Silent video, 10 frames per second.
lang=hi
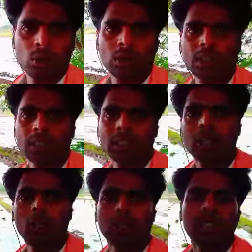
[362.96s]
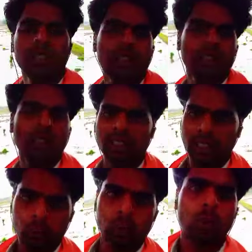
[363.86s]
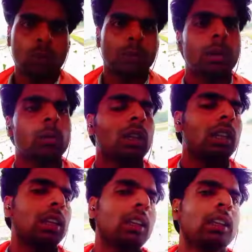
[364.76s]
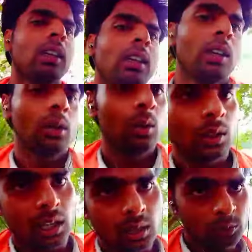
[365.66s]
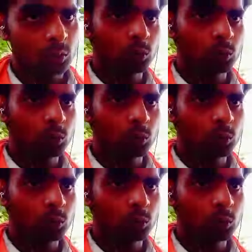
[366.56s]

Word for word: लोग खेत की रोपनी करते हैं यानी उसको रोपना बोलते हैं और यहाँ जो